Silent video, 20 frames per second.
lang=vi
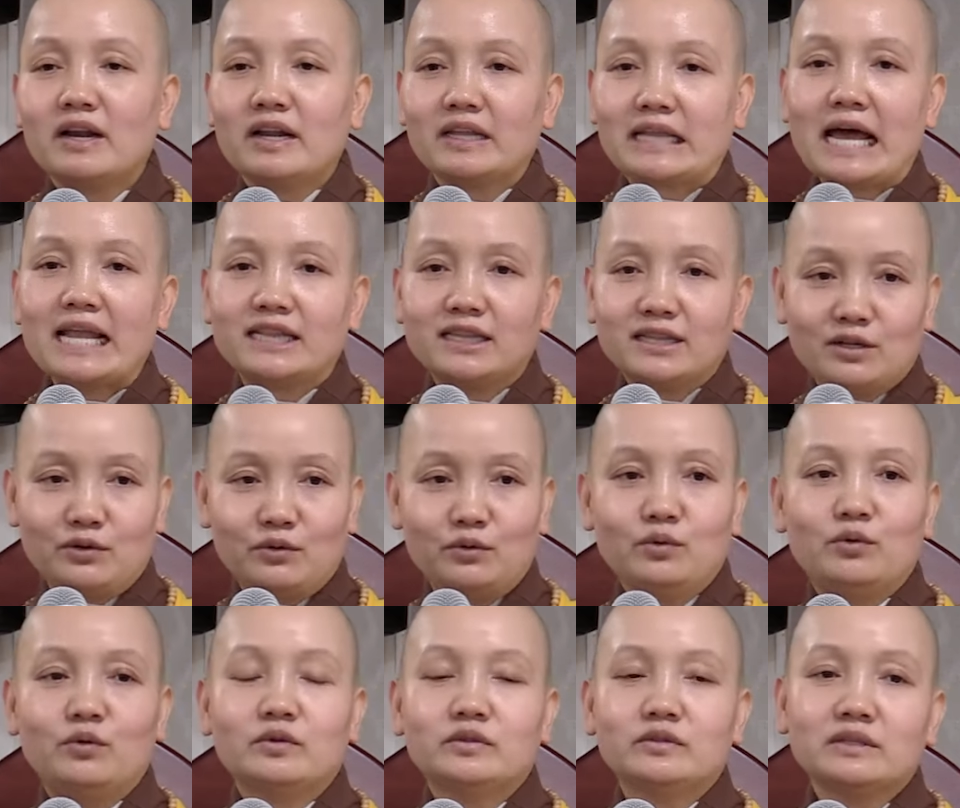Là thành tựu,
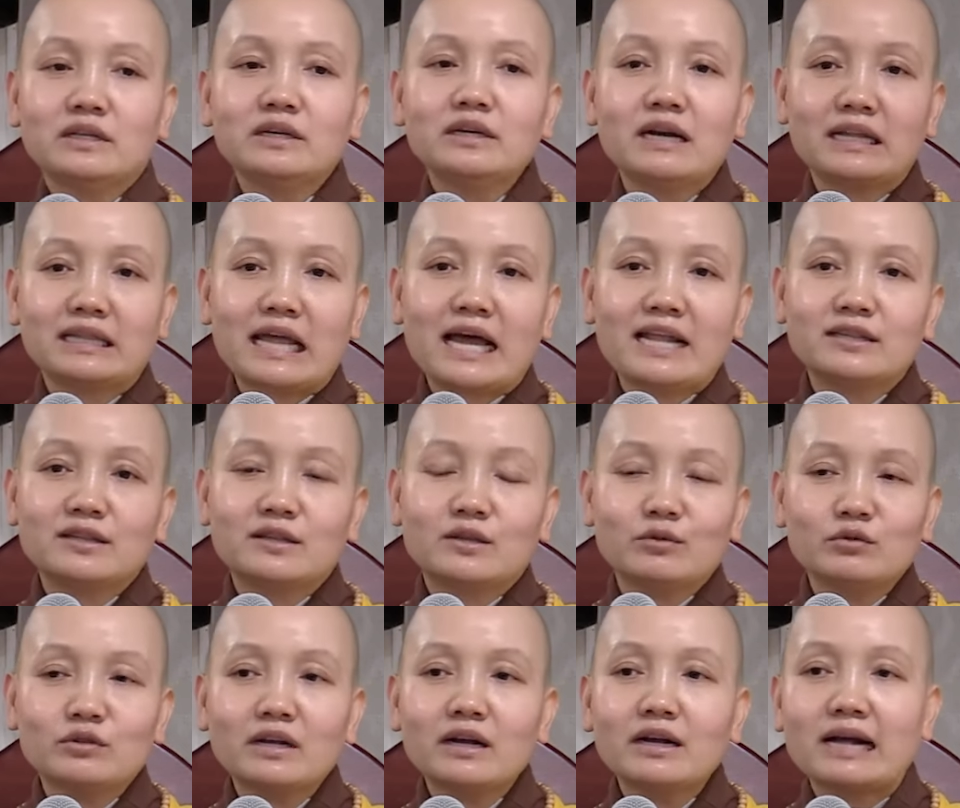tức là thành
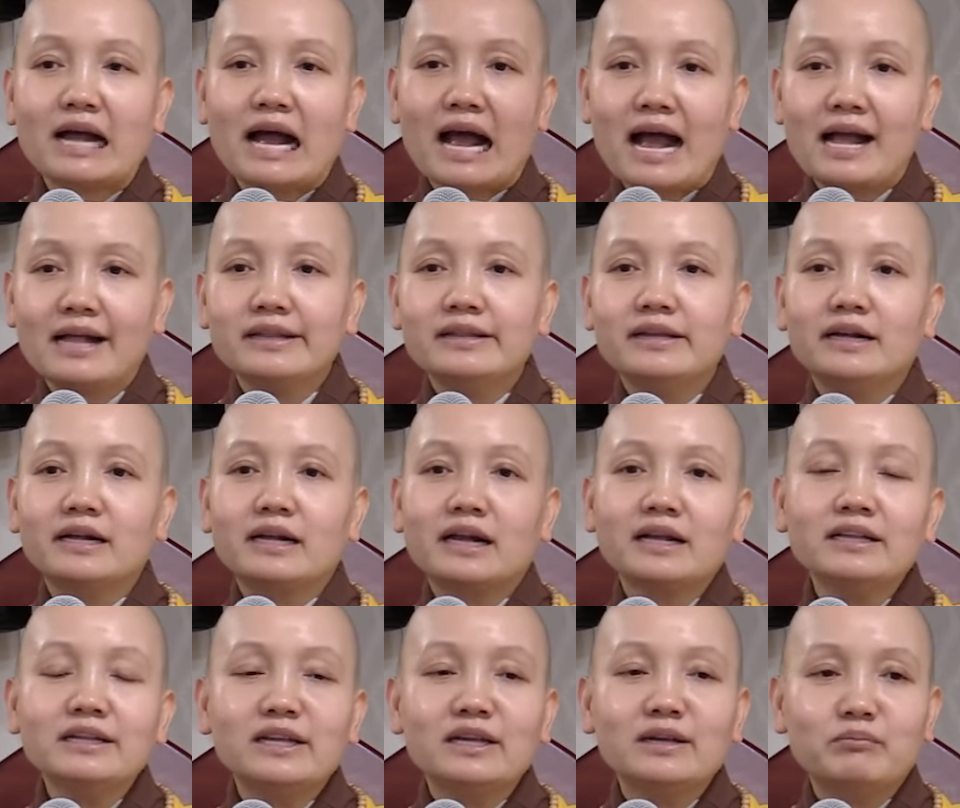tựu tất cả những
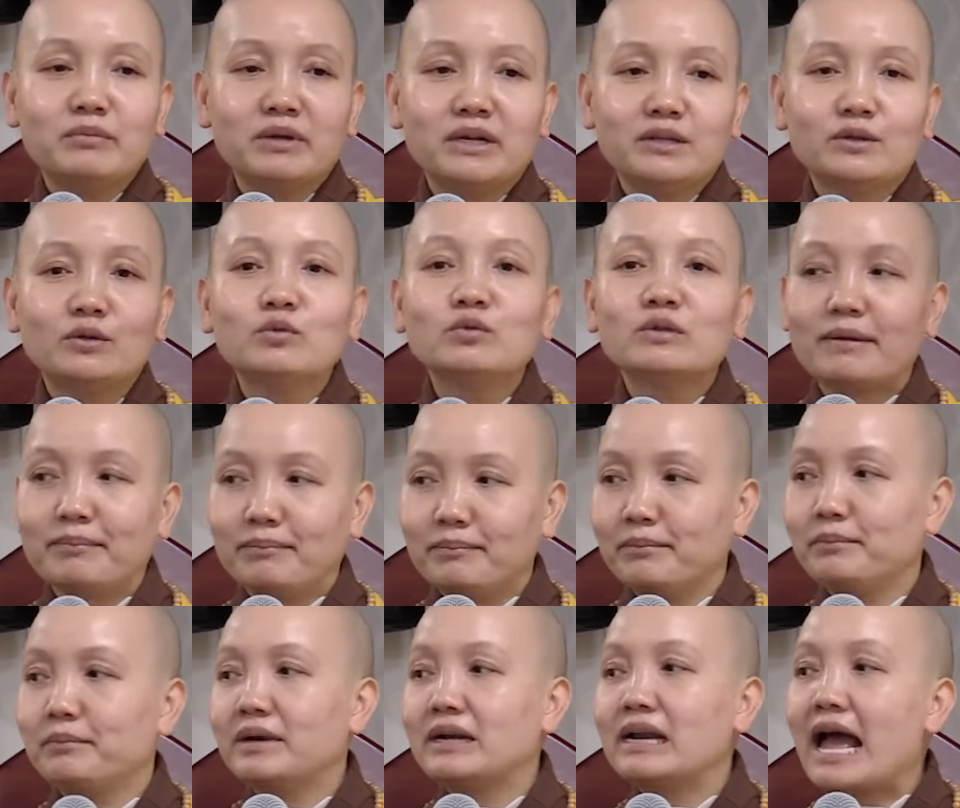cái gì mình tu tập,
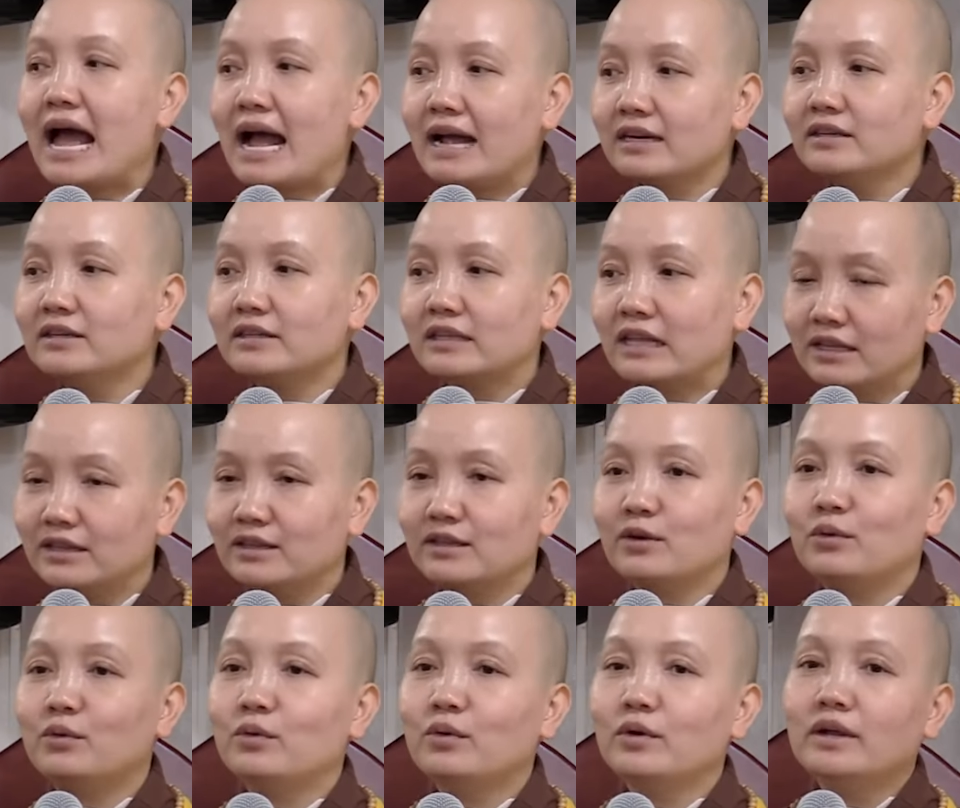mình đạt được thành
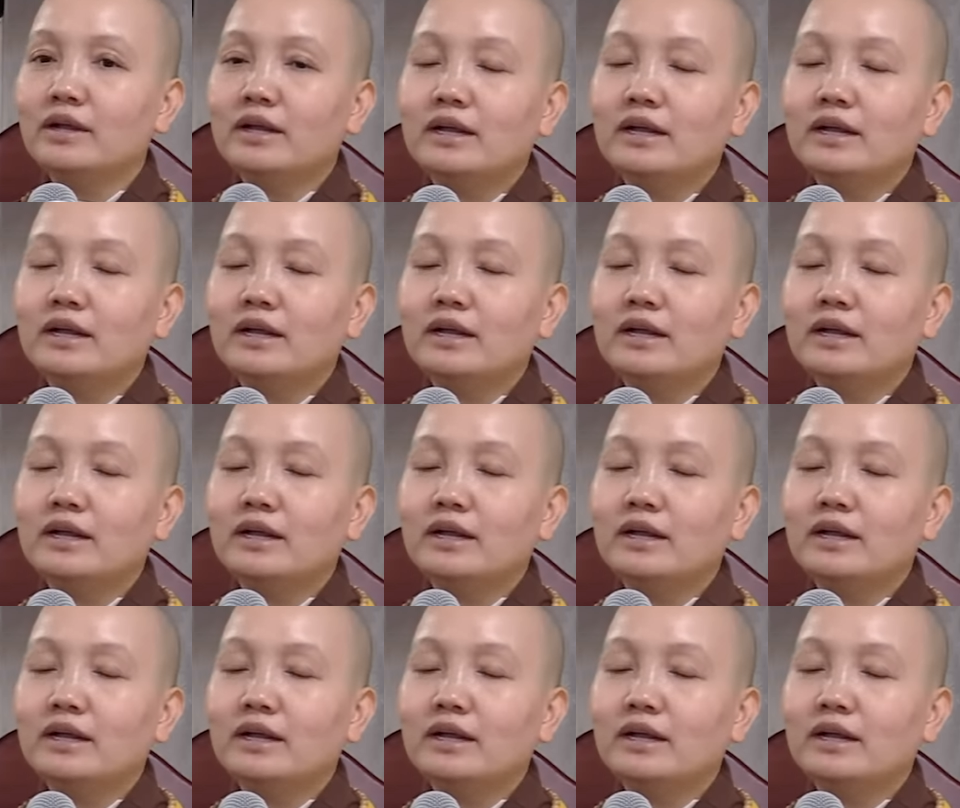tựu.